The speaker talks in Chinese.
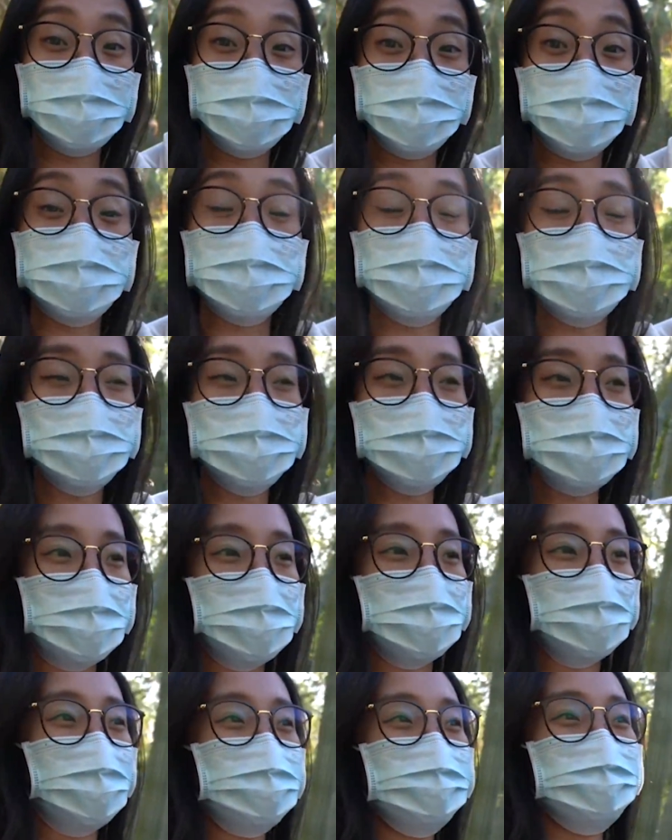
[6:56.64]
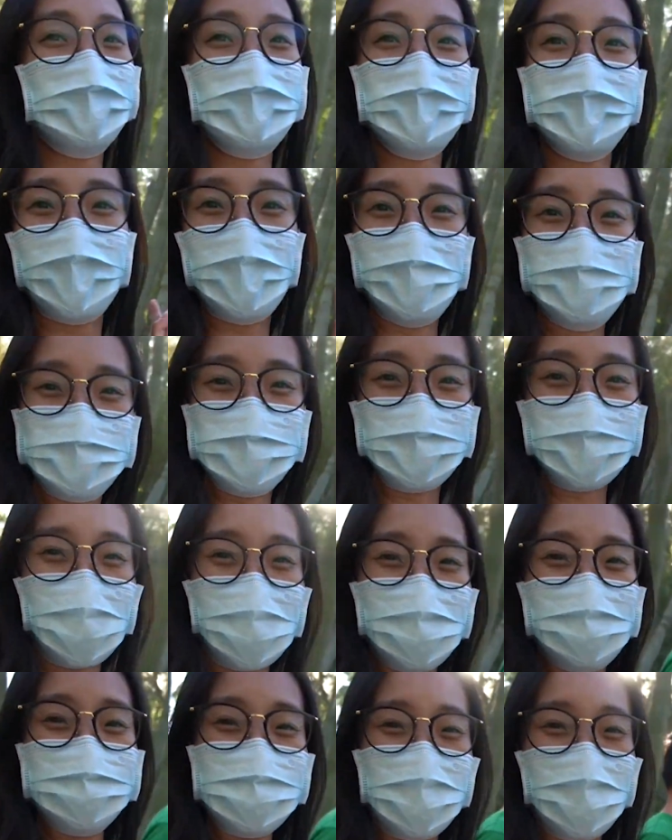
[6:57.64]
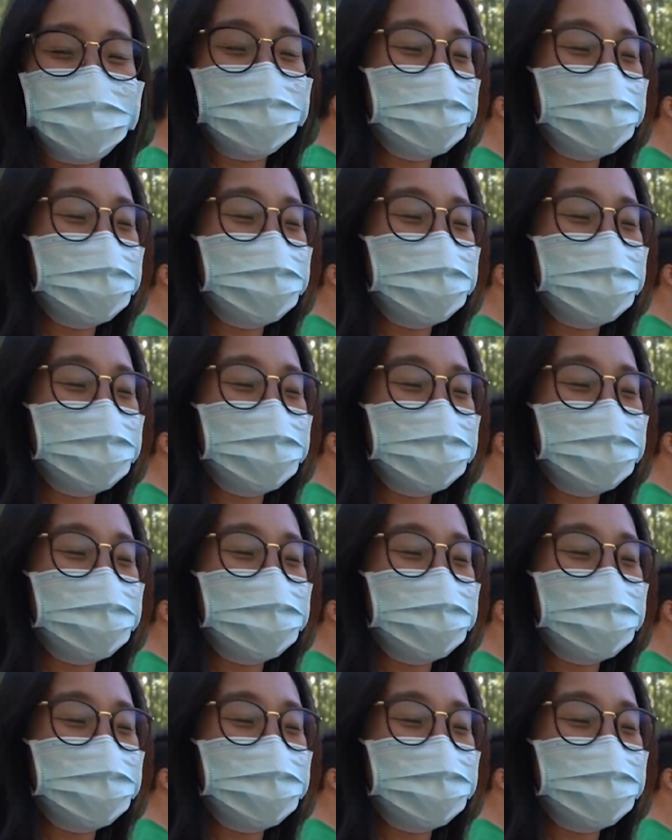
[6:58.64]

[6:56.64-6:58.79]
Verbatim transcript: 那种树什么的，我们去看一下。